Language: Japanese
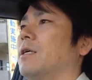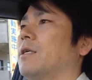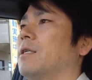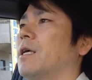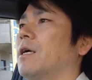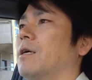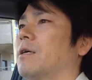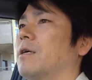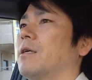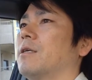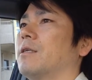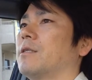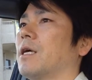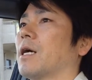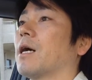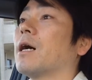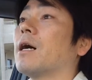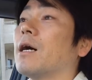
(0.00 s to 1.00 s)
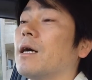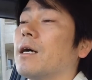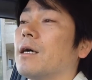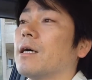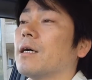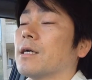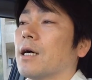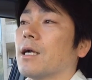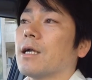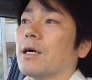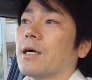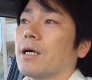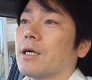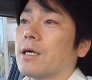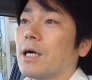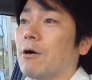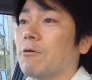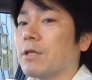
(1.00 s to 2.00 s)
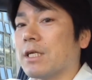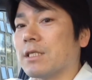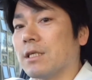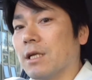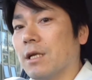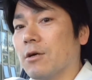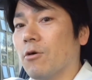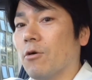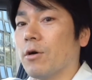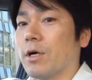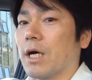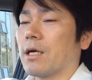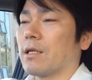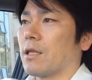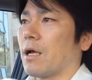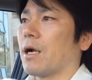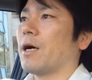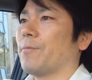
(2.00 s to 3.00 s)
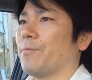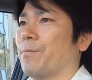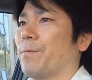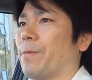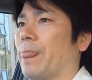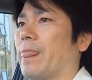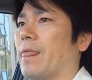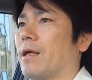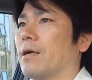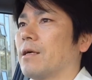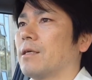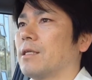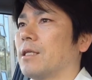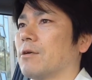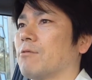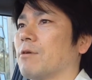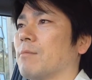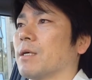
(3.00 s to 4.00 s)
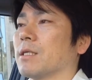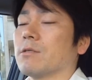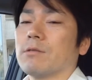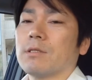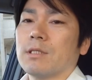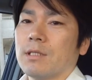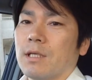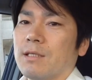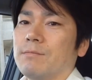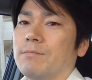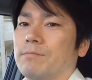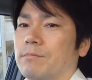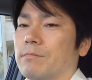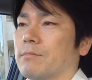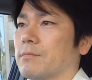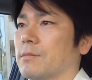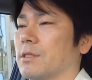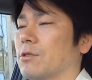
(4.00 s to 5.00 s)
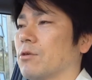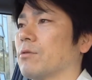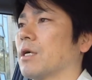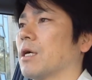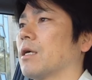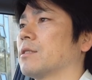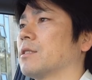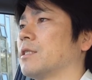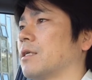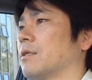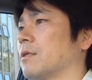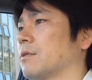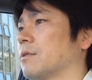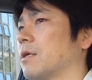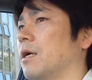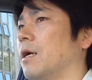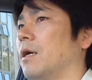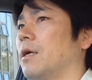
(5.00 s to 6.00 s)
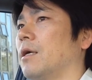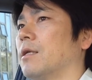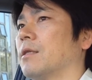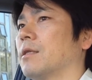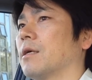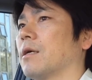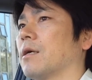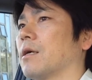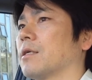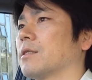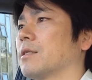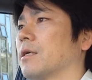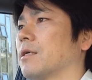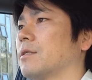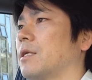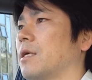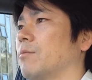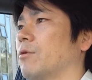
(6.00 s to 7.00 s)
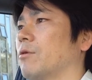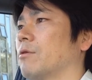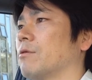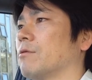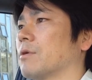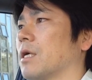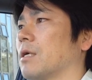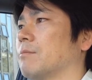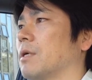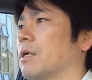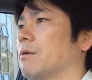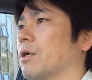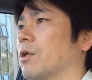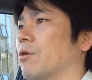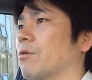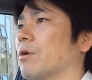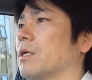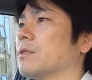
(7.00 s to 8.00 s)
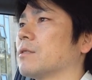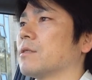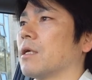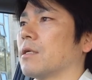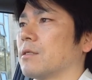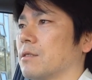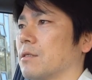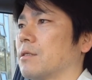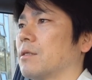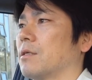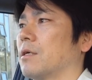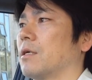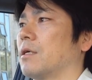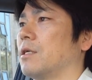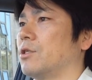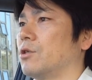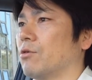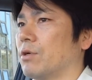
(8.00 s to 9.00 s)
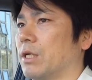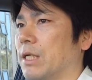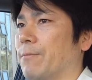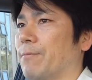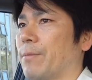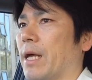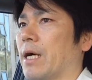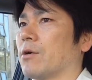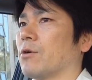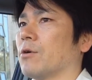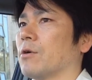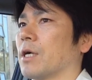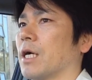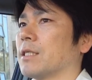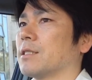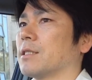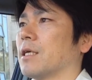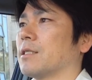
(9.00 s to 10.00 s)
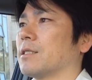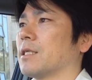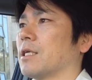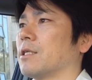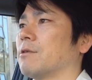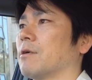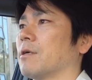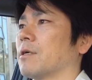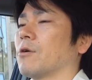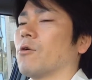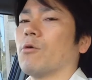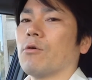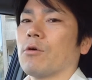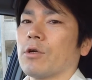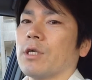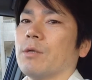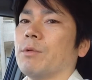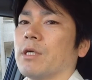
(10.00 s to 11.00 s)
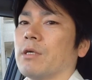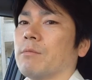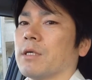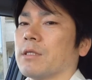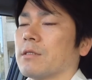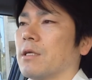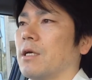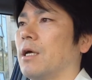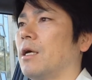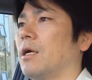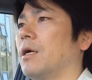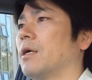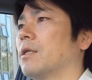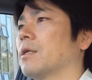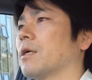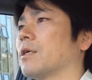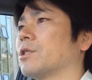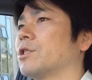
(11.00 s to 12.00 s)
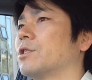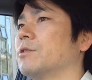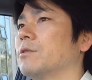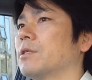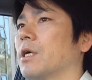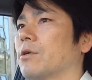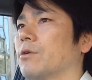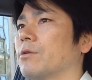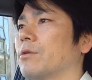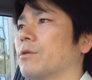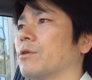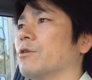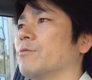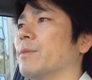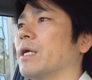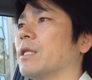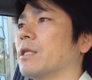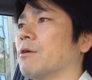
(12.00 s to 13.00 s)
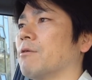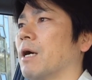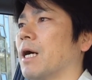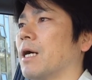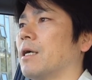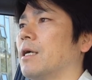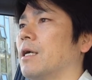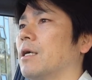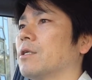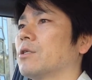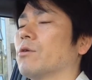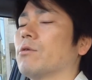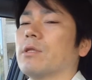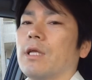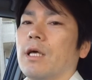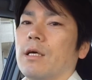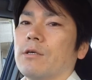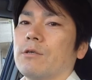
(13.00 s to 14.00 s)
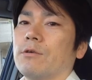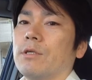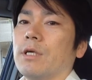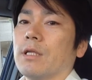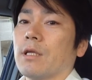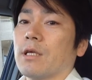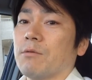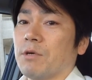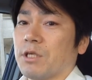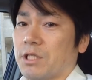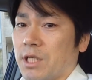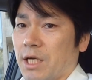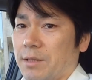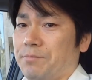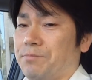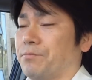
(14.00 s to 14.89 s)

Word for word: で中から顔出してね声かけたら来てくれますしねそんな感じなんですだからガチガチ専門っていう看板は強烈です非常にあのガチガチさんには心響きますだから集客っていう面ではそれでクリアできました